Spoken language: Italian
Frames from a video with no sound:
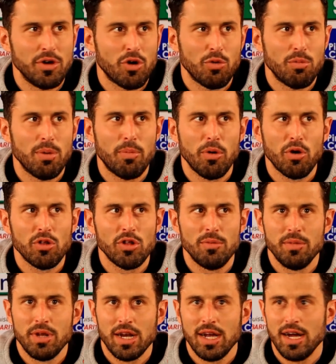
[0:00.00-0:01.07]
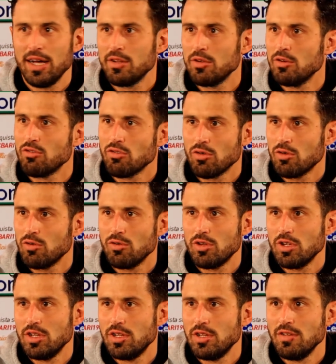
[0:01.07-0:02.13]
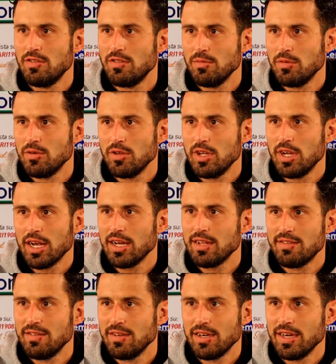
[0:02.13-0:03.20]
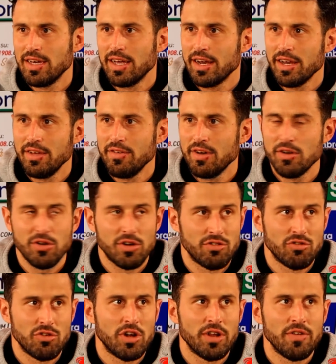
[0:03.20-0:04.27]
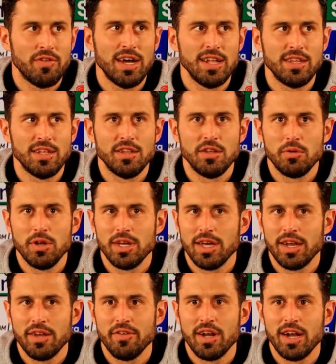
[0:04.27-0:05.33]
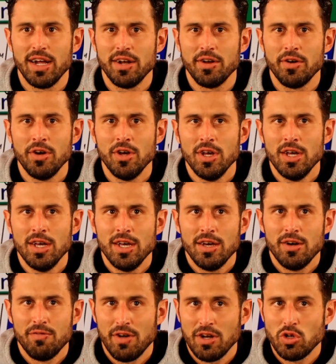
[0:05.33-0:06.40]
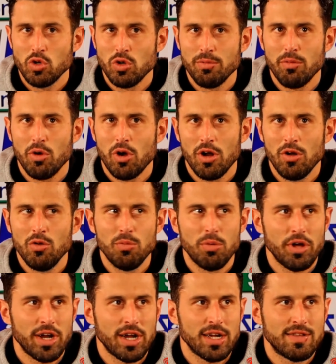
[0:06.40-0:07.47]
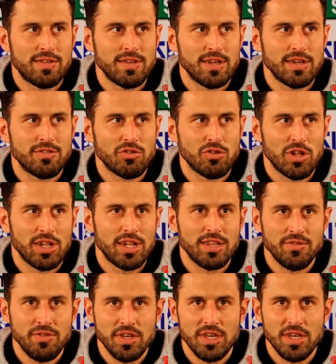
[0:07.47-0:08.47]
Mi occupo poco del mercato e sono contentissimo dei ragazzi che arrivano, che sono arrivati e di quelli che arriveranno Faccio un in bocca al lupo ai ragazzi che sono andati